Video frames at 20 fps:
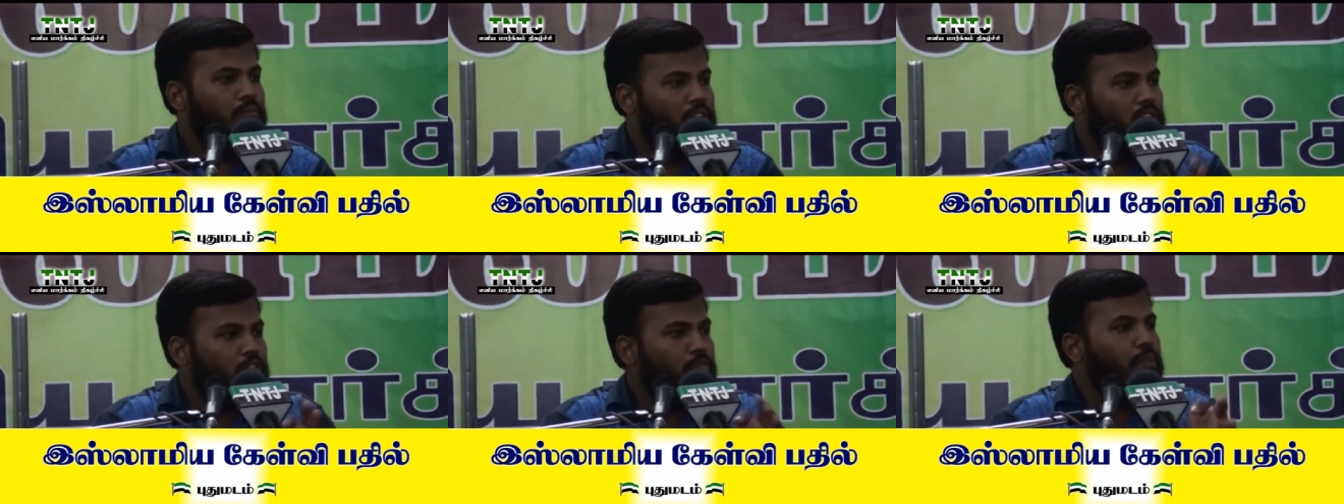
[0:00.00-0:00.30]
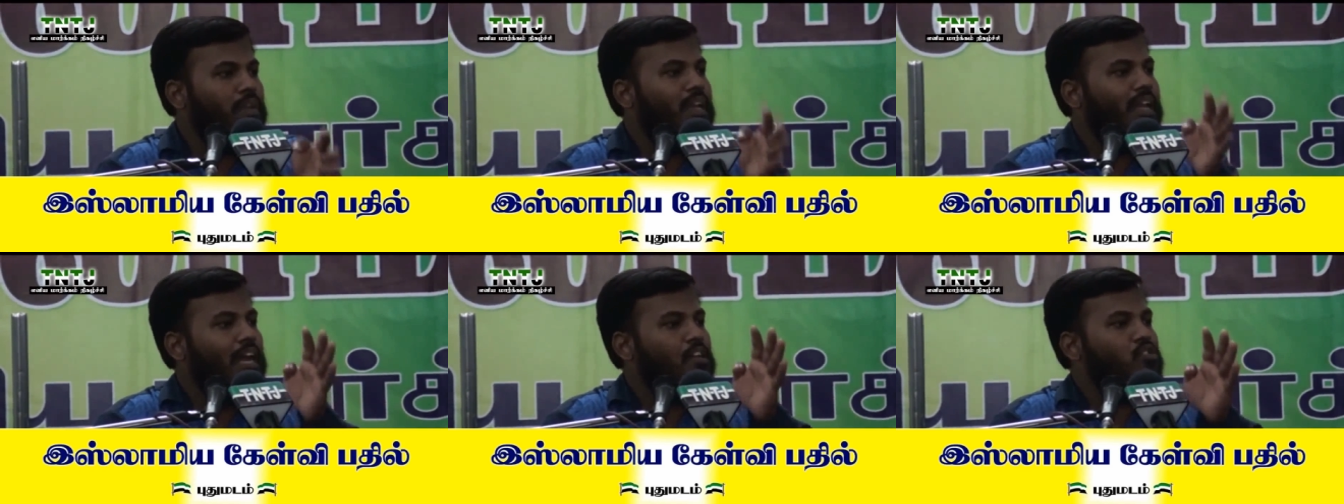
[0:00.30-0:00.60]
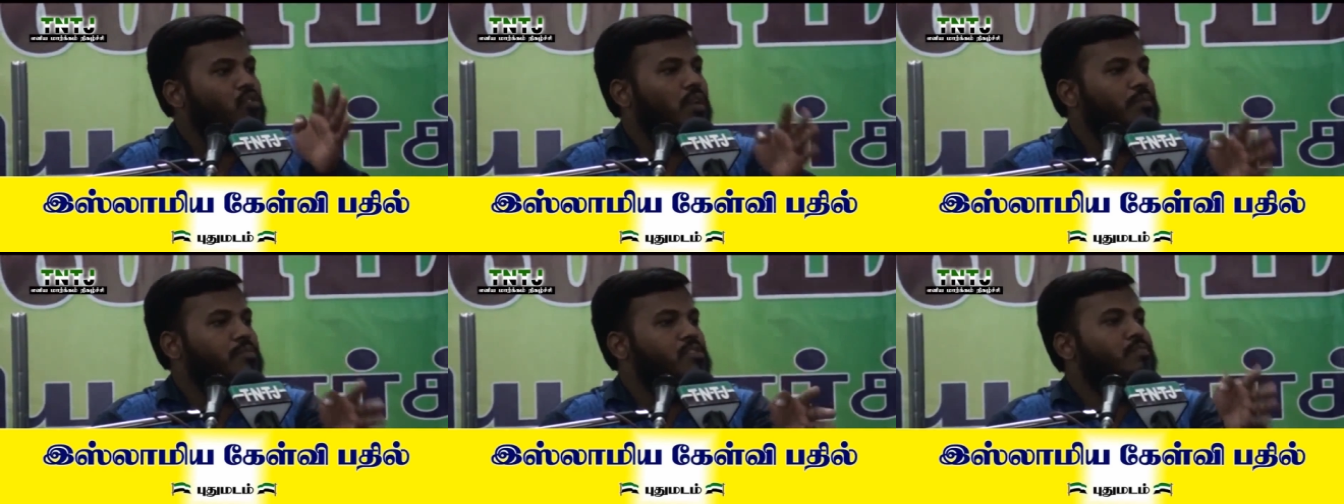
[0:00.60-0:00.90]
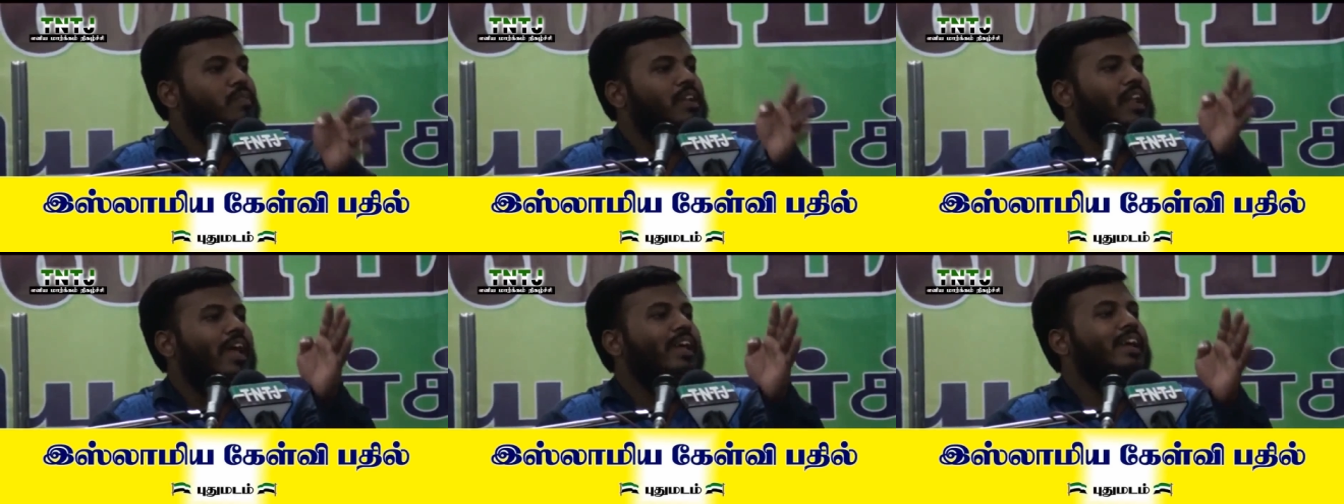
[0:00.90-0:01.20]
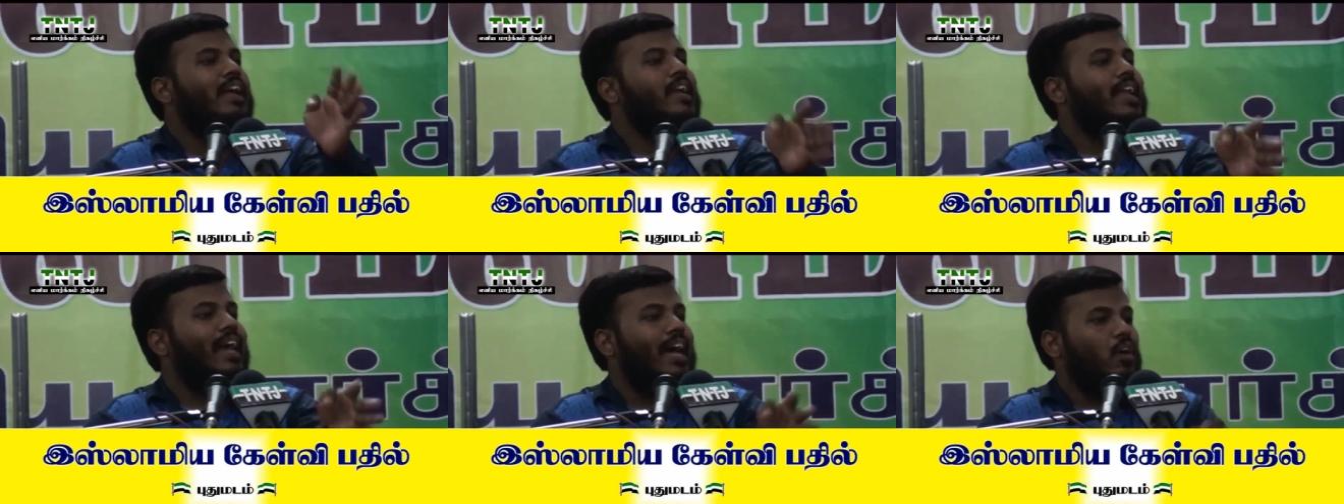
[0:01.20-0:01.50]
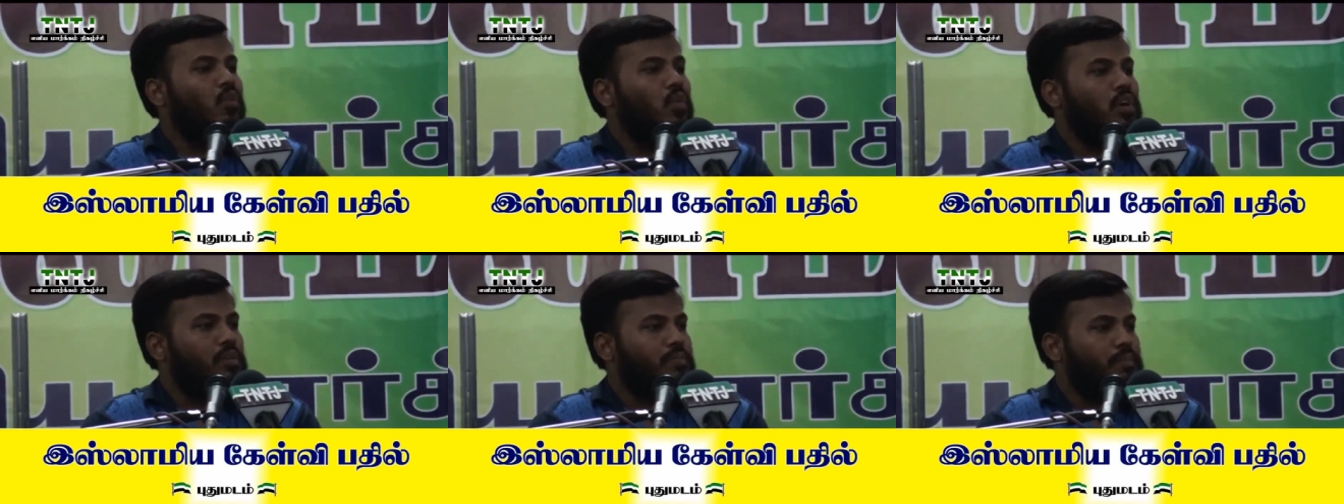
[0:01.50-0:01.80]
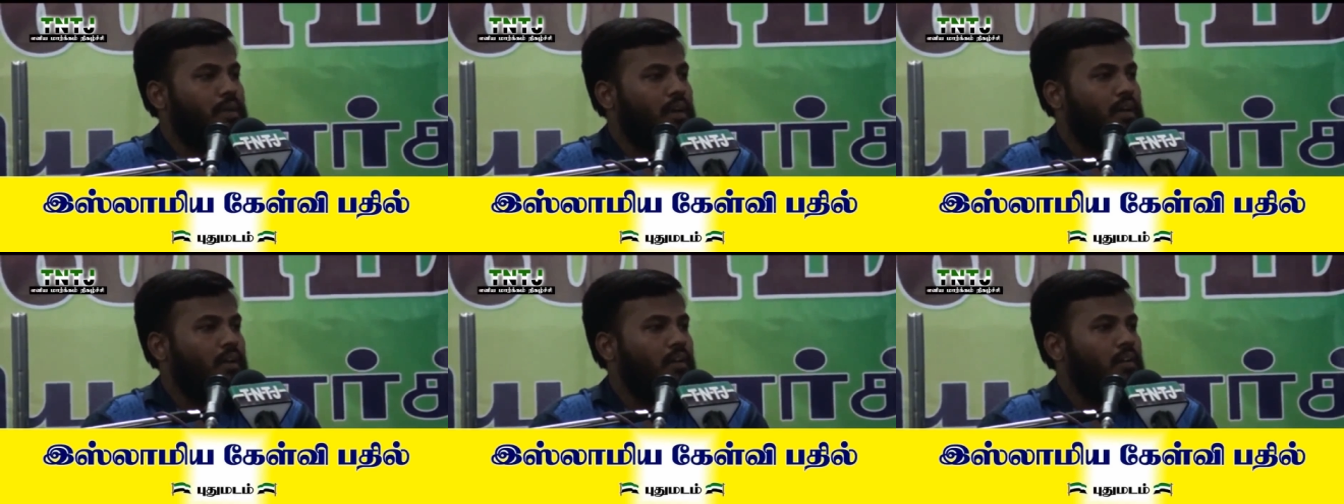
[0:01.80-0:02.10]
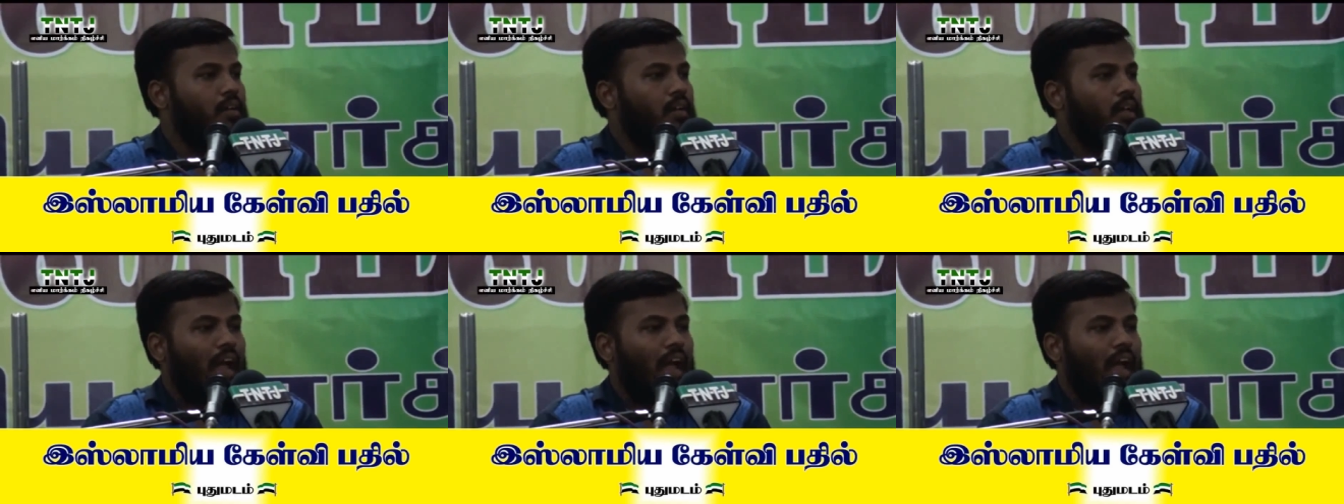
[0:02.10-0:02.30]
பிஸ்மில்லா சொல்லி பிஸ்மில்லாய் அல்லாஹ் அக்பர்